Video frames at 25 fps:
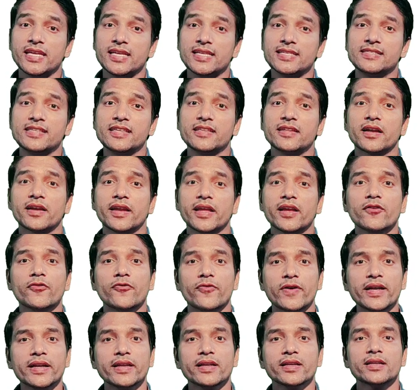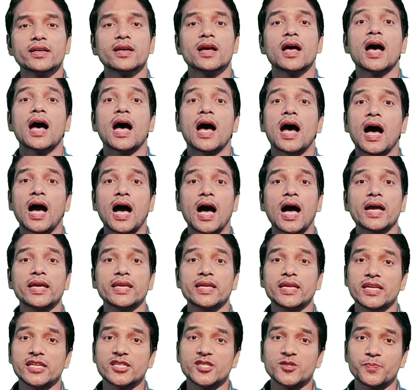इजी रनिंग फिट
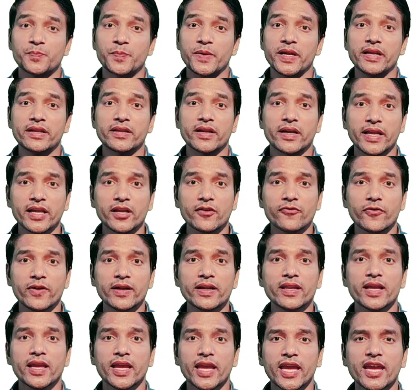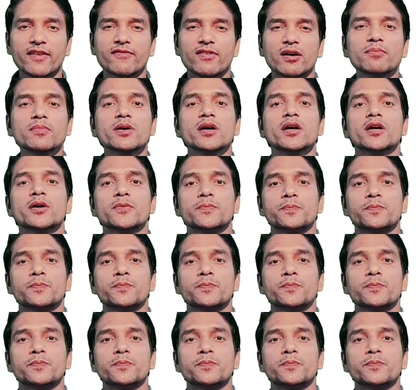हाई स्पीड रनिंग फिट एवं